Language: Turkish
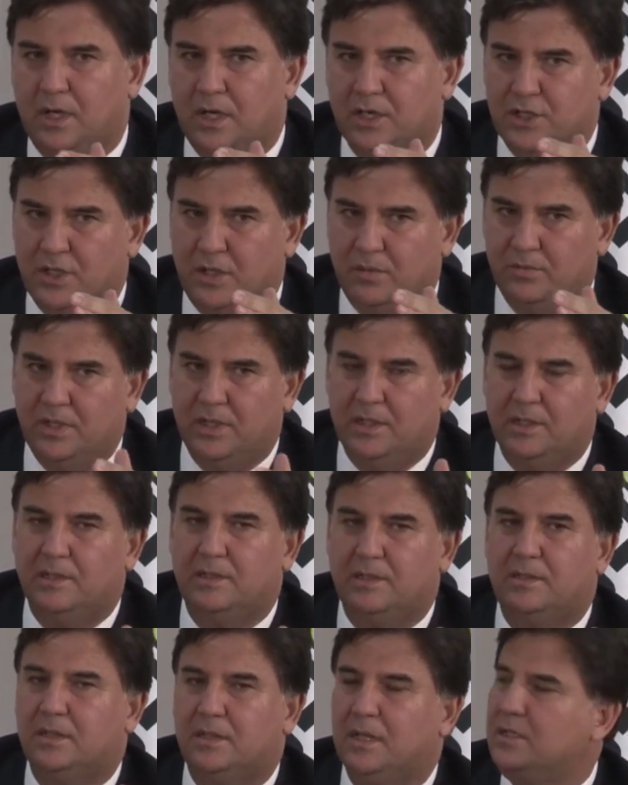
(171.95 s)
akşamları
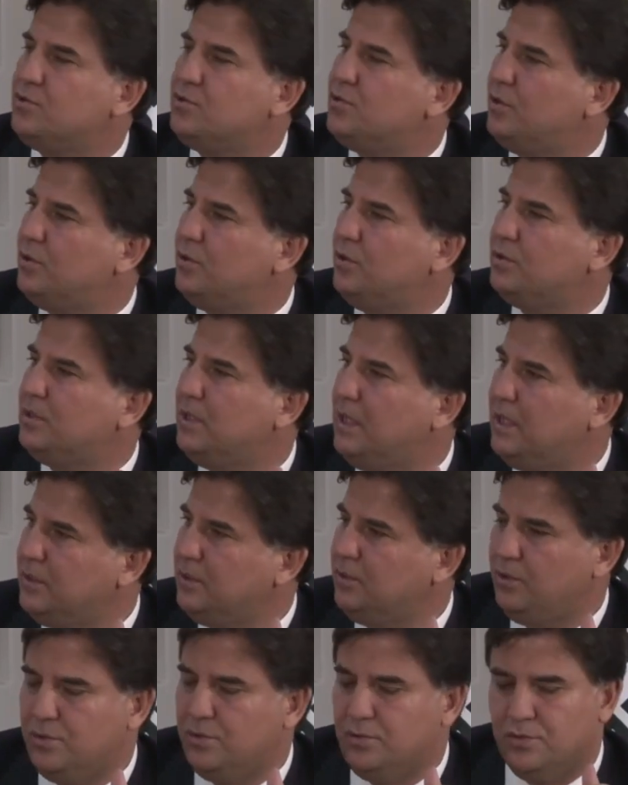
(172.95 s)
gittikten sonra orada
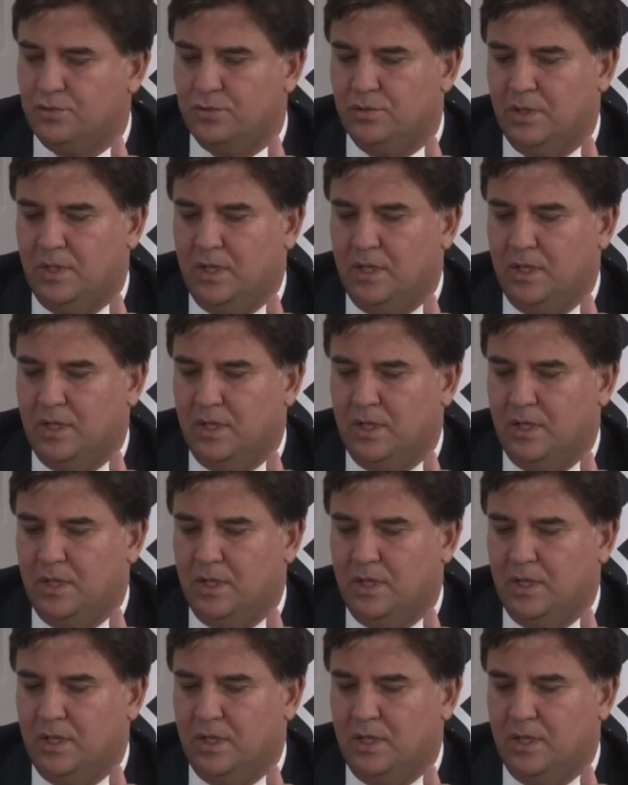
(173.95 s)
anlıyoruz.